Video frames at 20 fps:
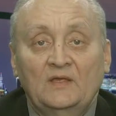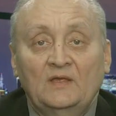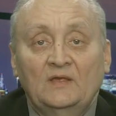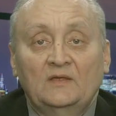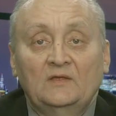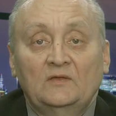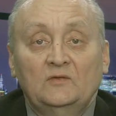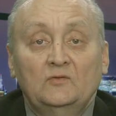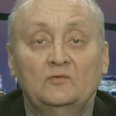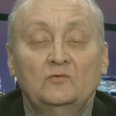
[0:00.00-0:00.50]

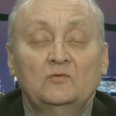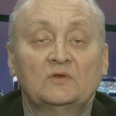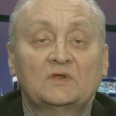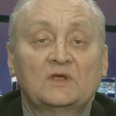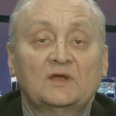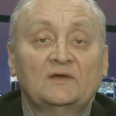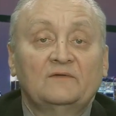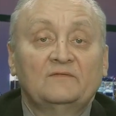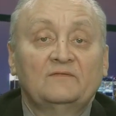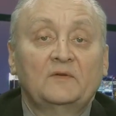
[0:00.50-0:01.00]

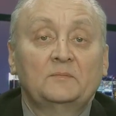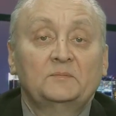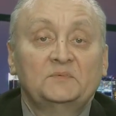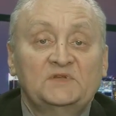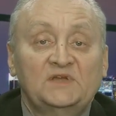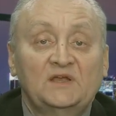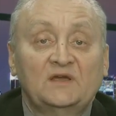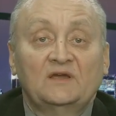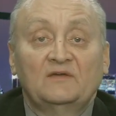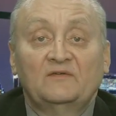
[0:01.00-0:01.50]
Юлька,
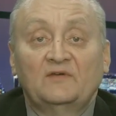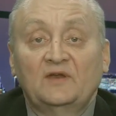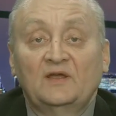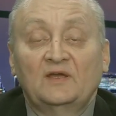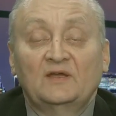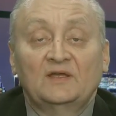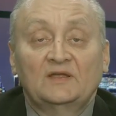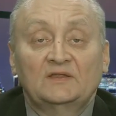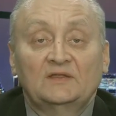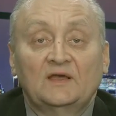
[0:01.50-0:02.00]
вообще говоря,
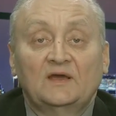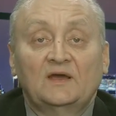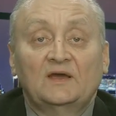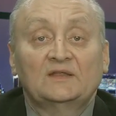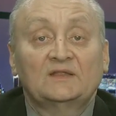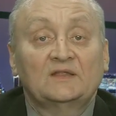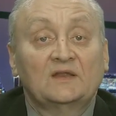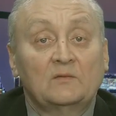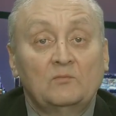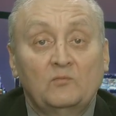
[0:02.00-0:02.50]
это
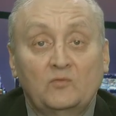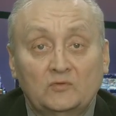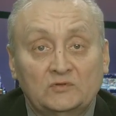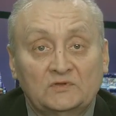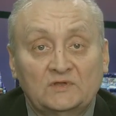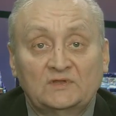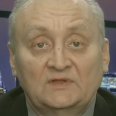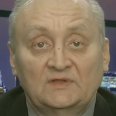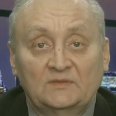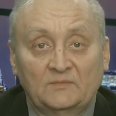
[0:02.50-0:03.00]

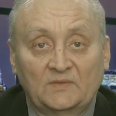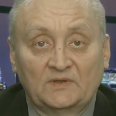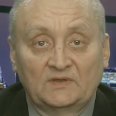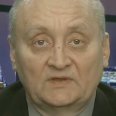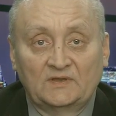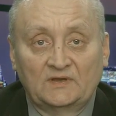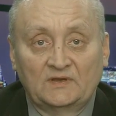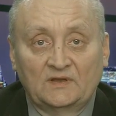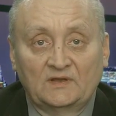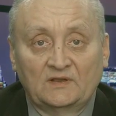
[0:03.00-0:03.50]
отработанный
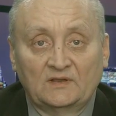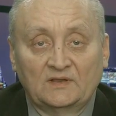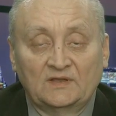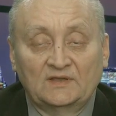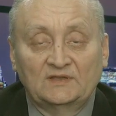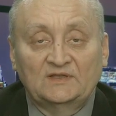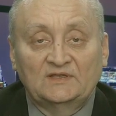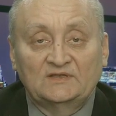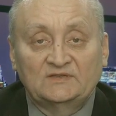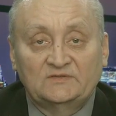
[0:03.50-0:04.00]
материал.
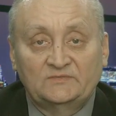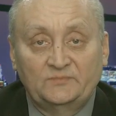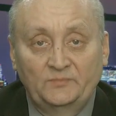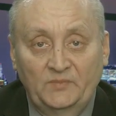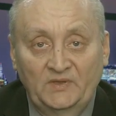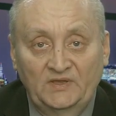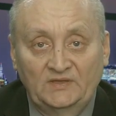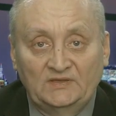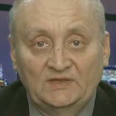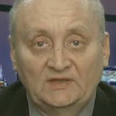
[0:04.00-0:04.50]
Это
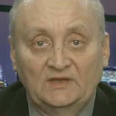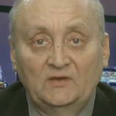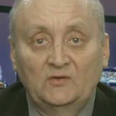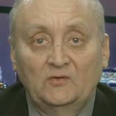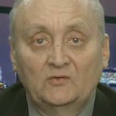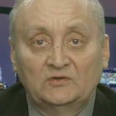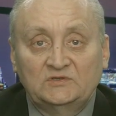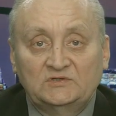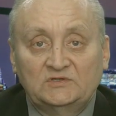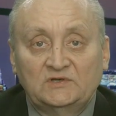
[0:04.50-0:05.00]
сбитый
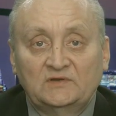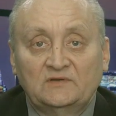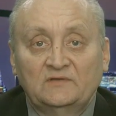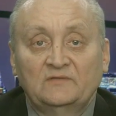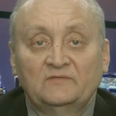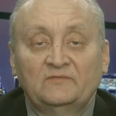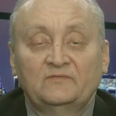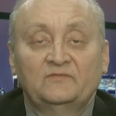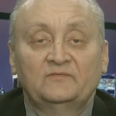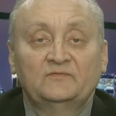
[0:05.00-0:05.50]
летчик
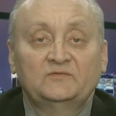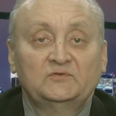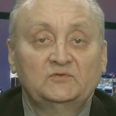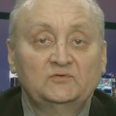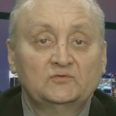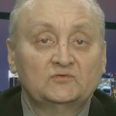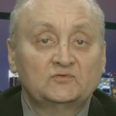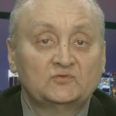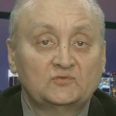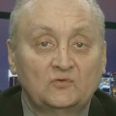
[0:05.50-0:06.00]
в
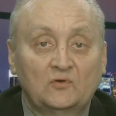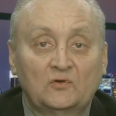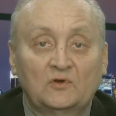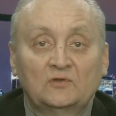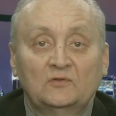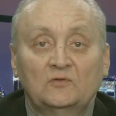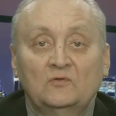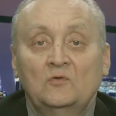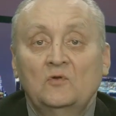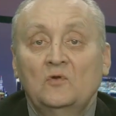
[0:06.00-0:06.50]
чью
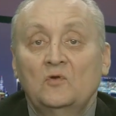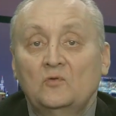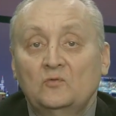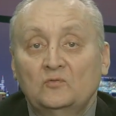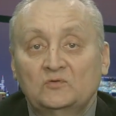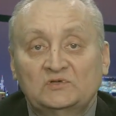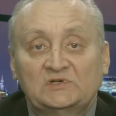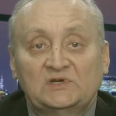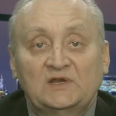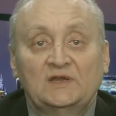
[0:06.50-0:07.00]
сторону
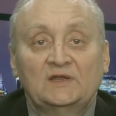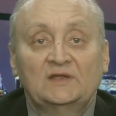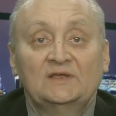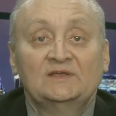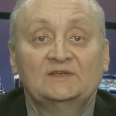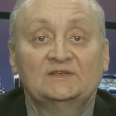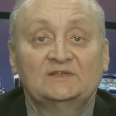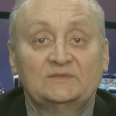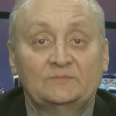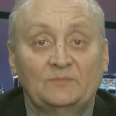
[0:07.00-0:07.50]
уже
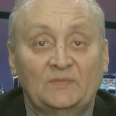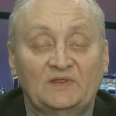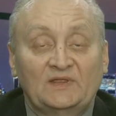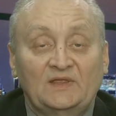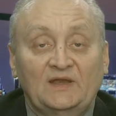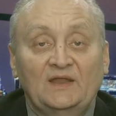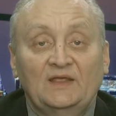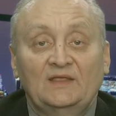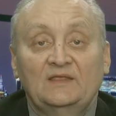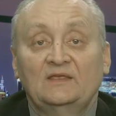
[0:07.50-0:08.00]

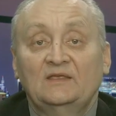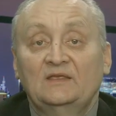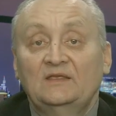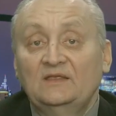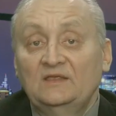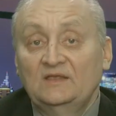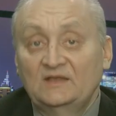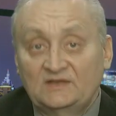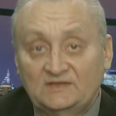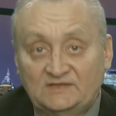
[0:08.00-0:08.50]
смотреть
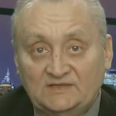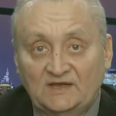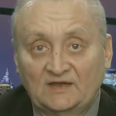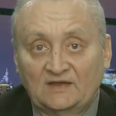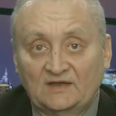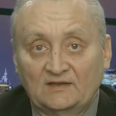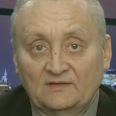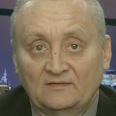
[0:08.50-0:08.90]
нельзя.